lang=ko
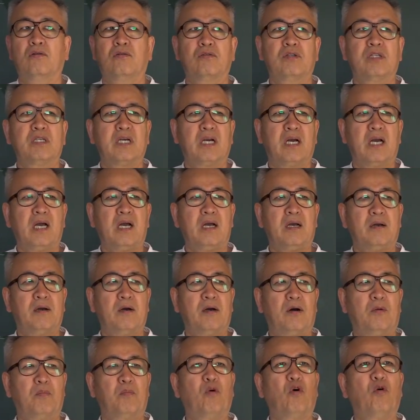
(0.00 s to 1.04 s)
우리가
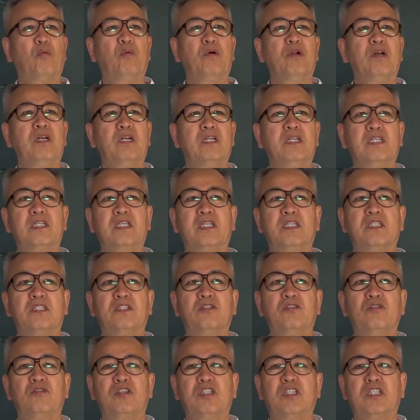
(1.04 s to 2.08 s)
봄을 느낄
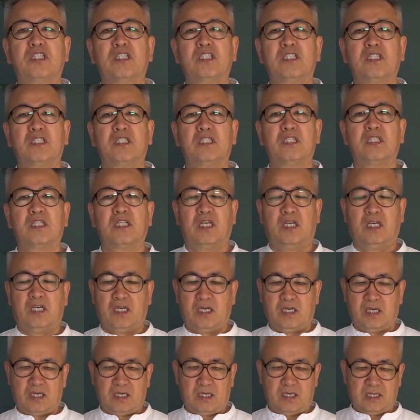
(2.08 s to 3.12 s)
수 있는
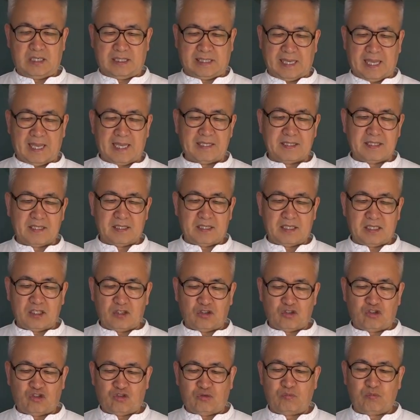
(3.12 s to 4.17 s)
계절이
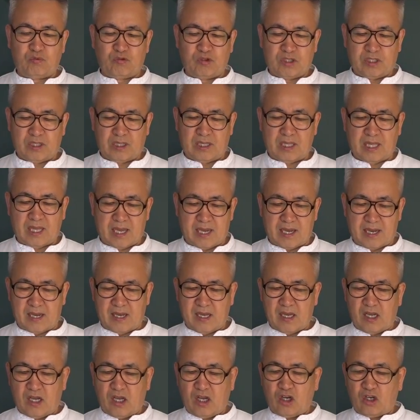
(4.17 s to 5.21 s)
춘분인데,
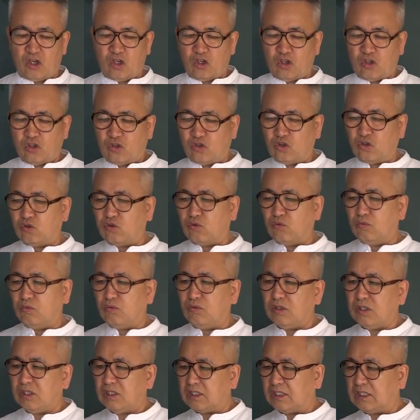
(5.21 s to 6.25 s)

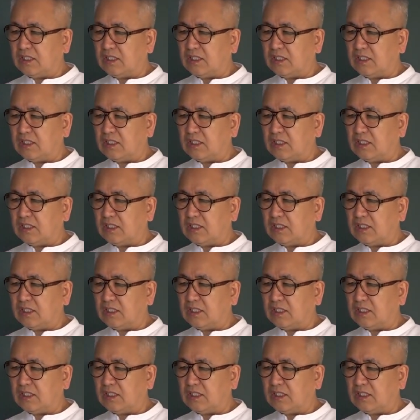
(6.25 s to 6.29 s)
춘분이